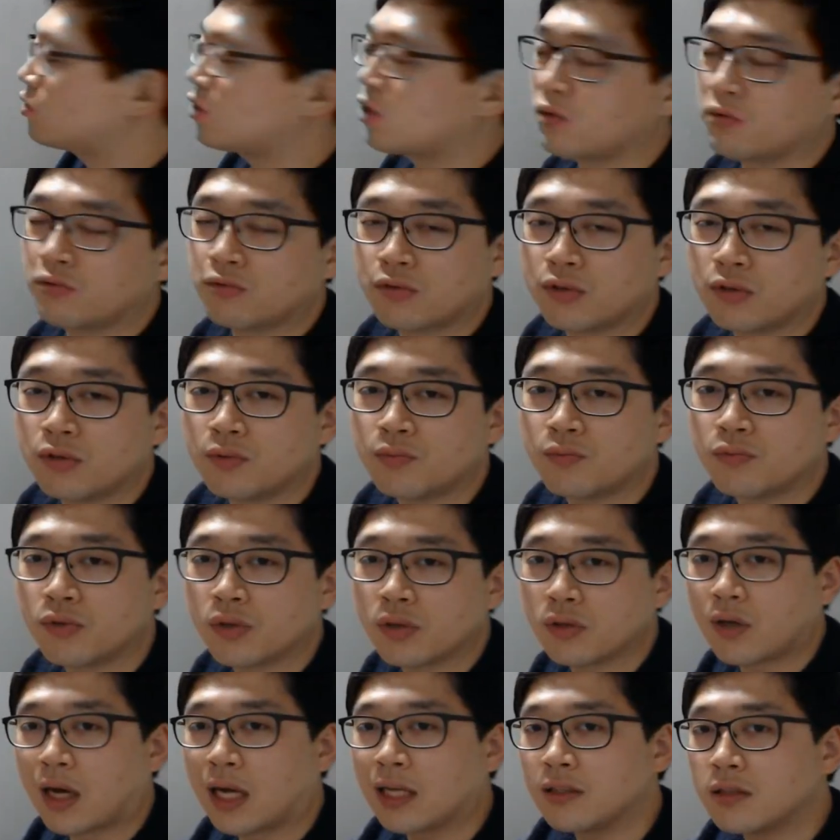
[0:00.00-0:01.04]
채울 수 있는
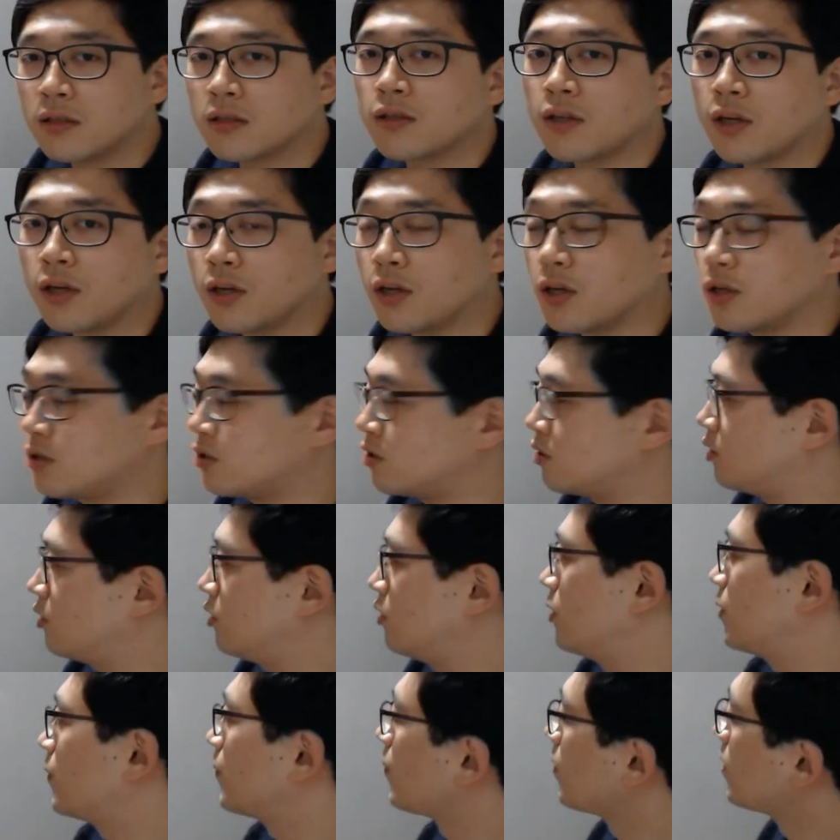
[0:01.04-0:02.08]
무게도 한정돼 있겠지.